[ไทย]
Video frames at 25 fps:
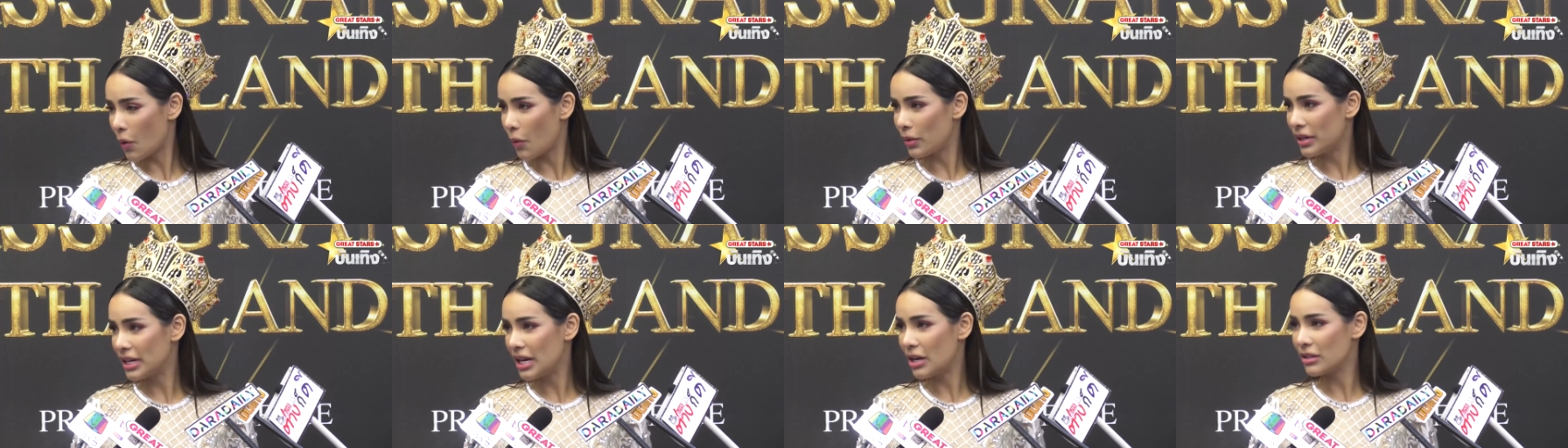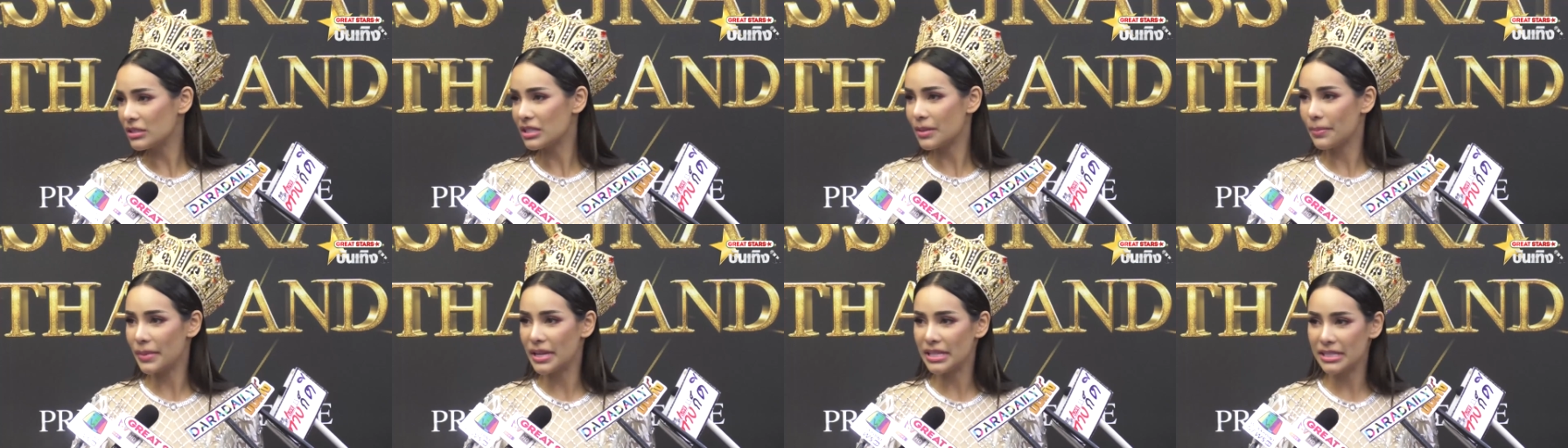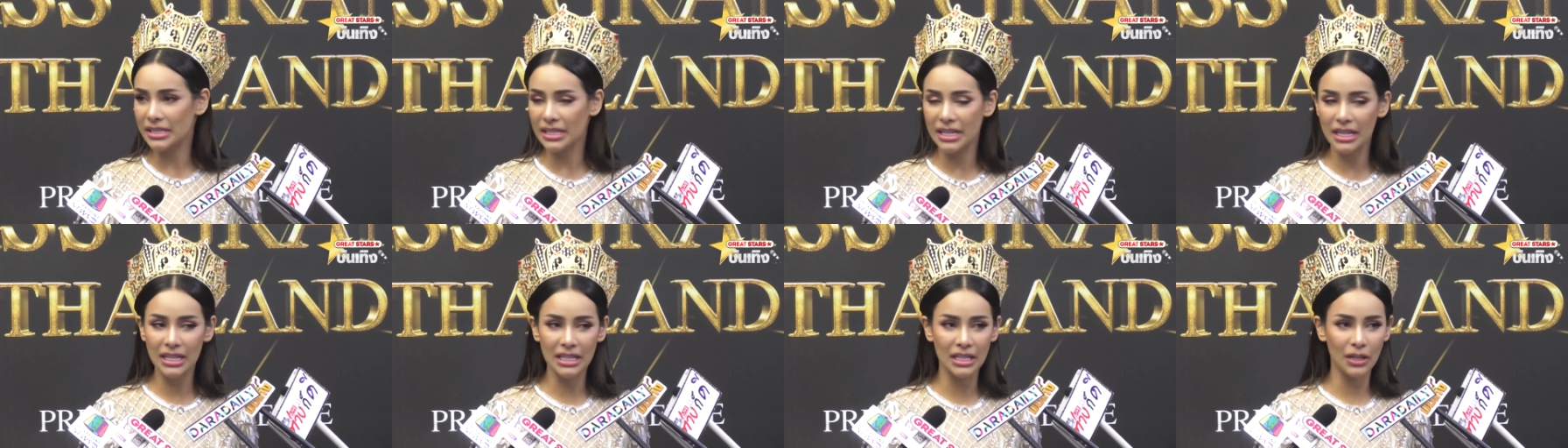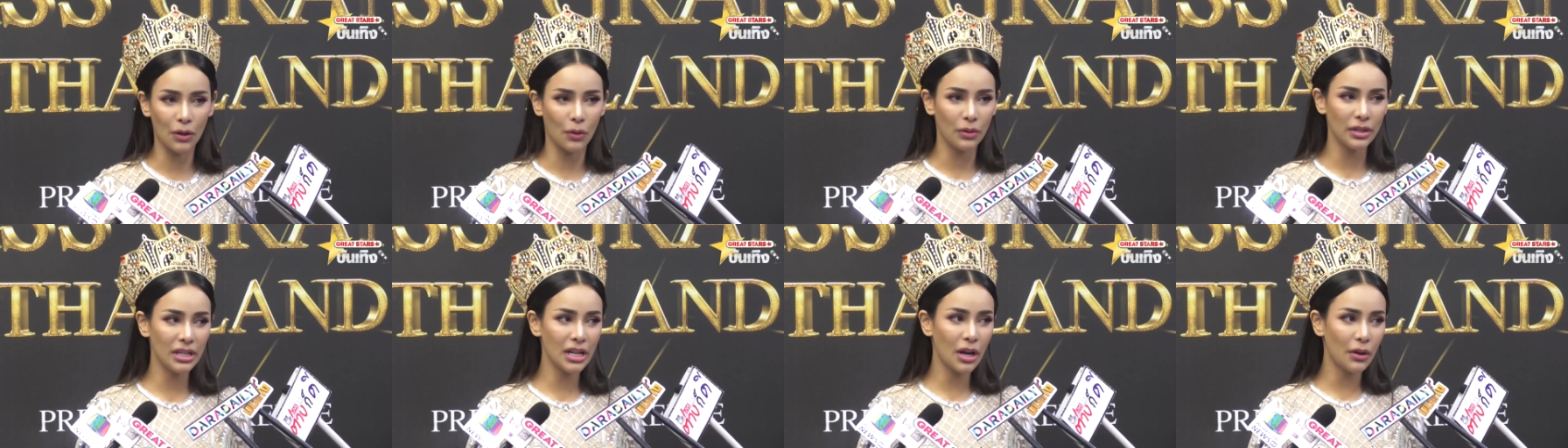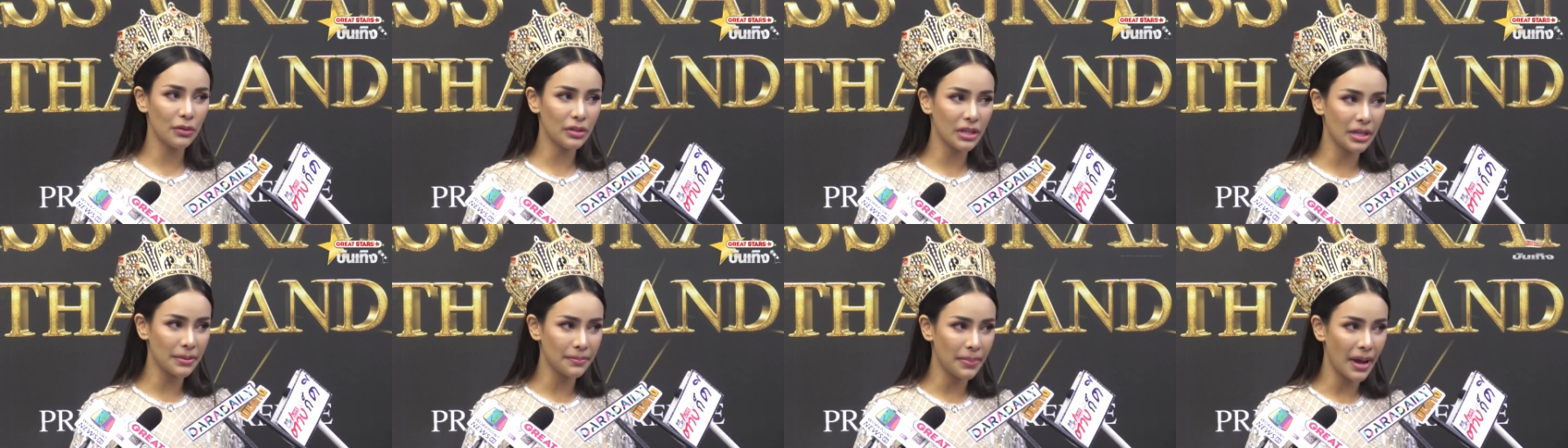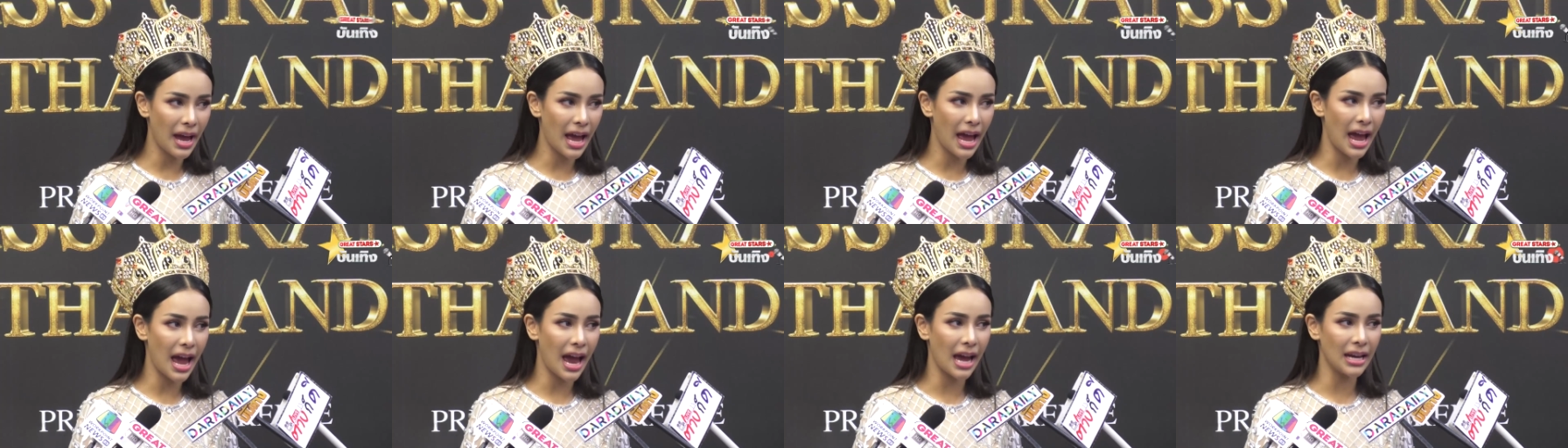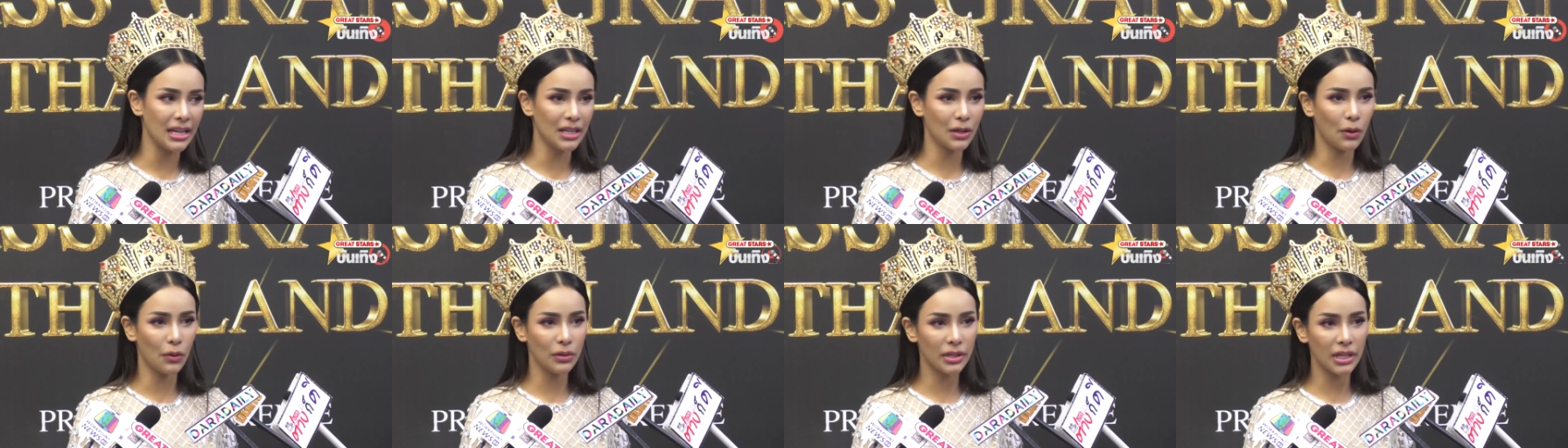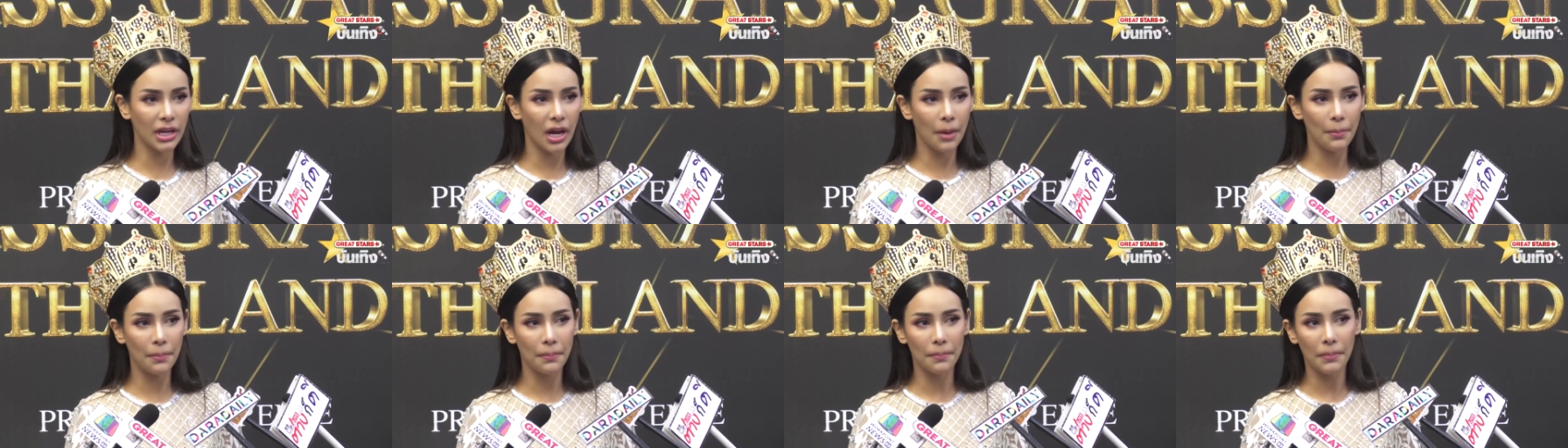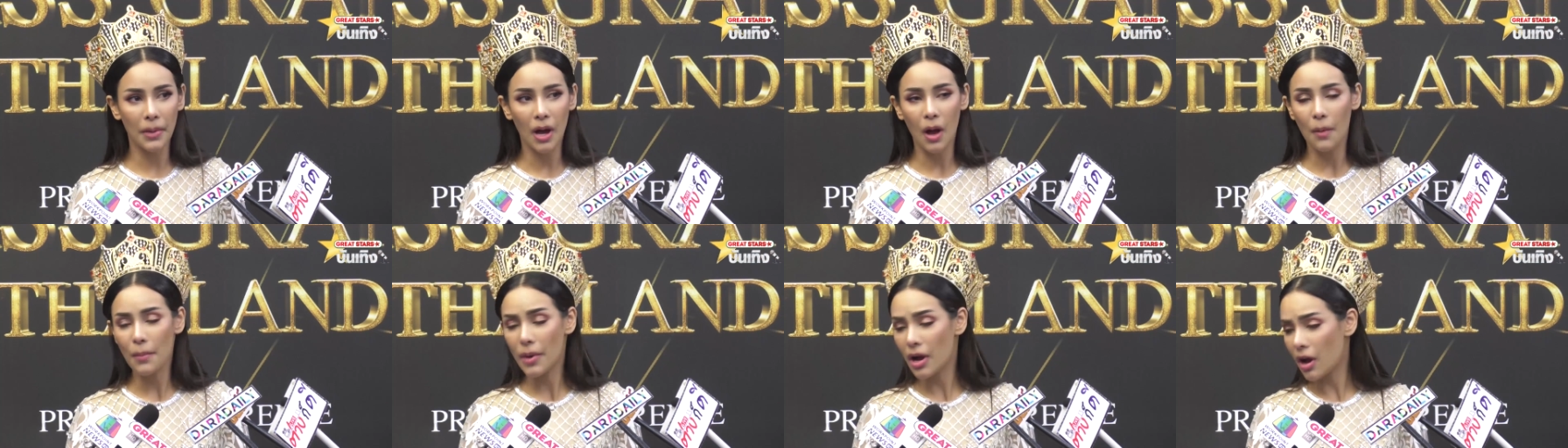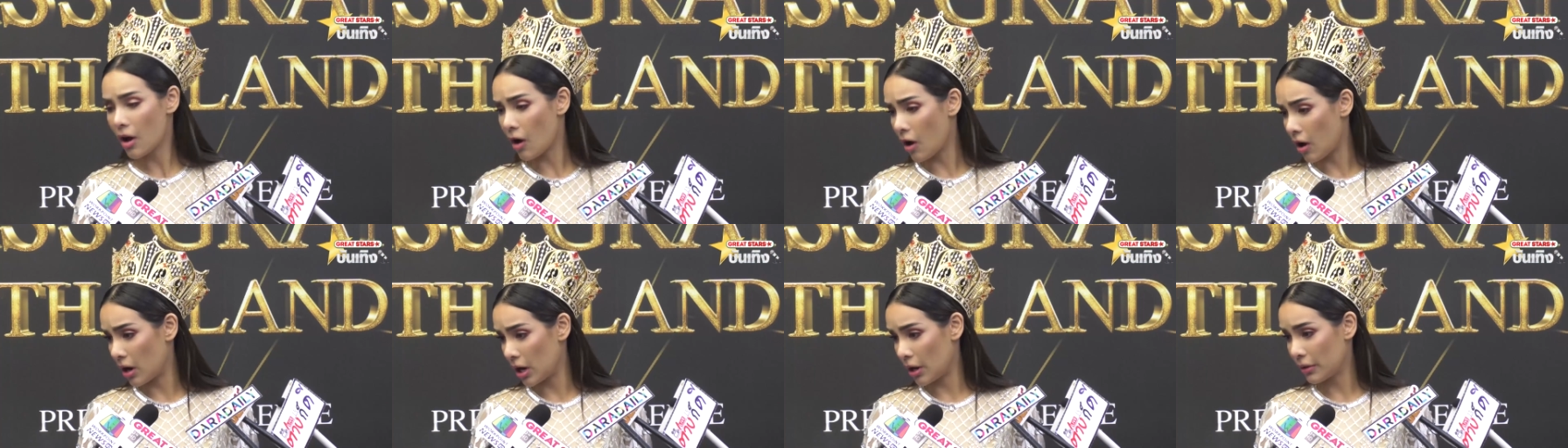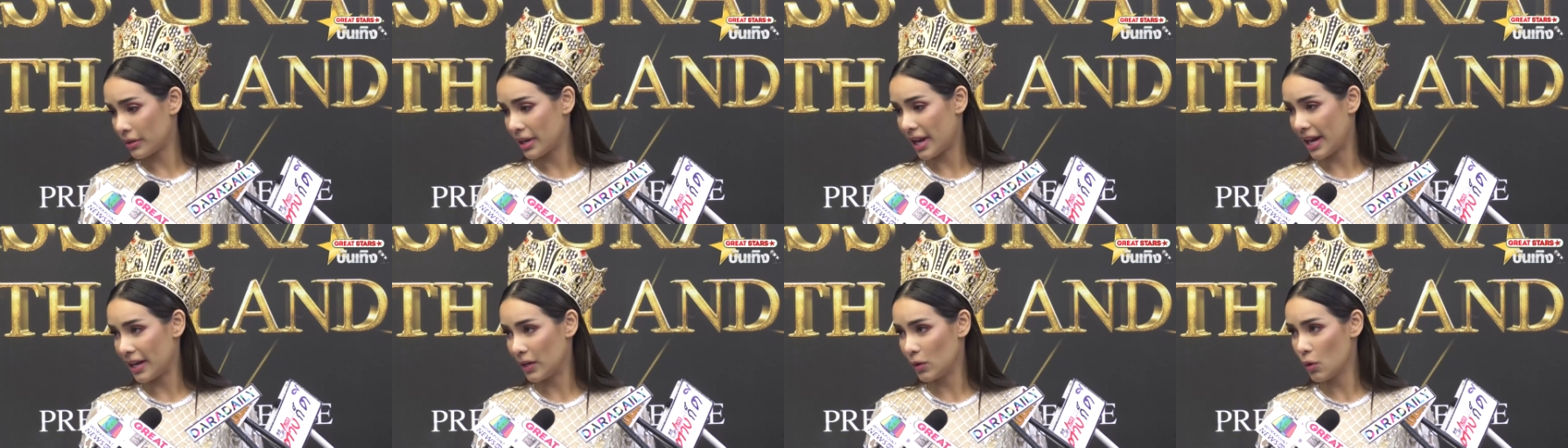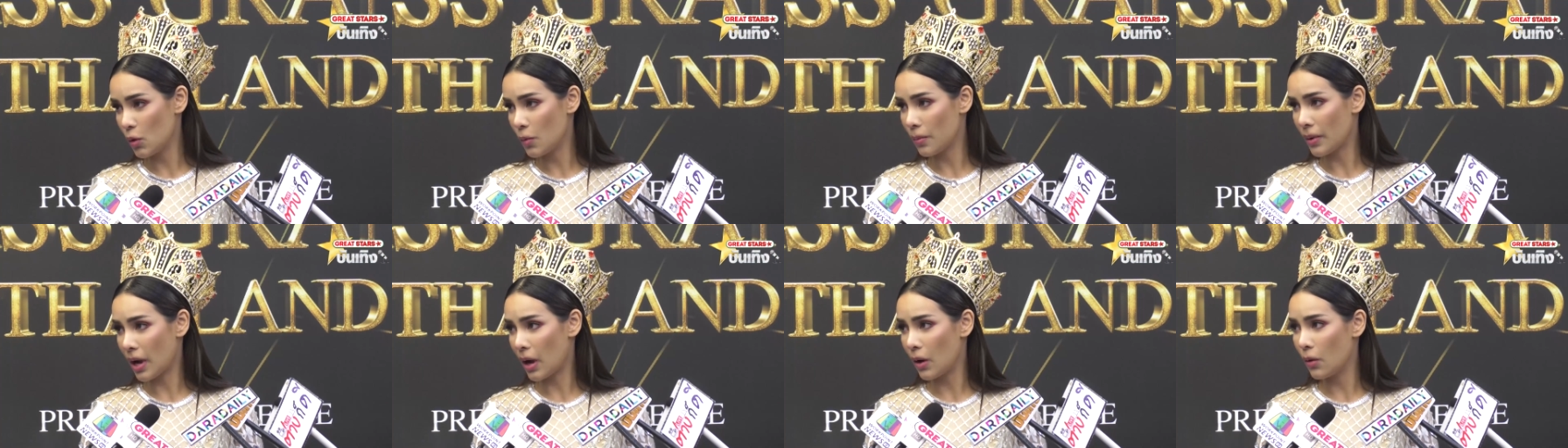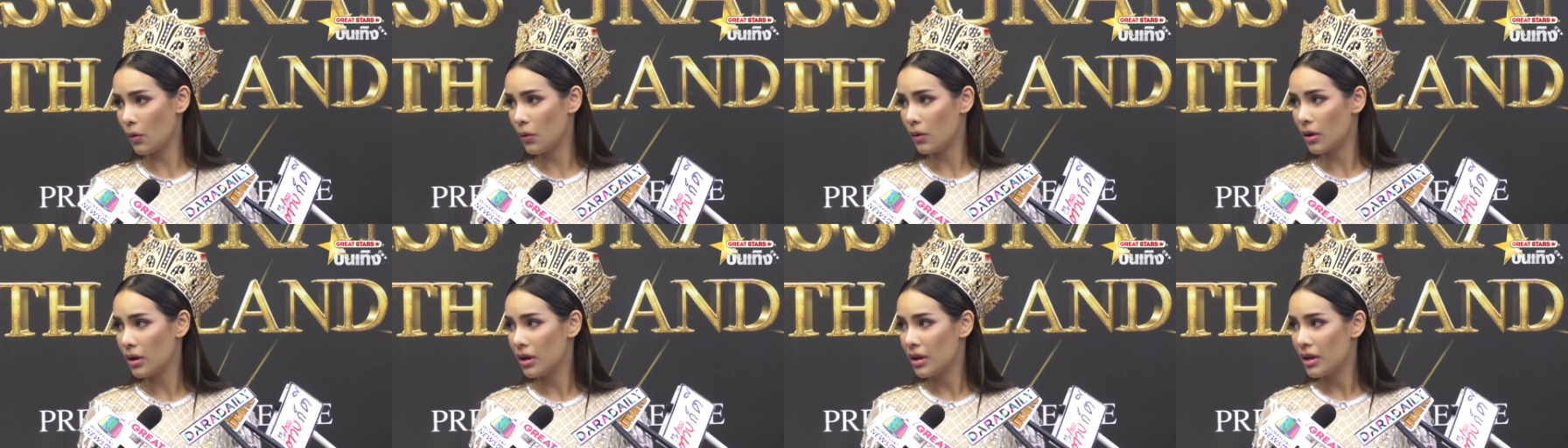ว่าคนที่เราจะไปเจอหรือคนที่เราเดินผ่านหรือคนที่เขามาขอเราถ่ายรูปเขา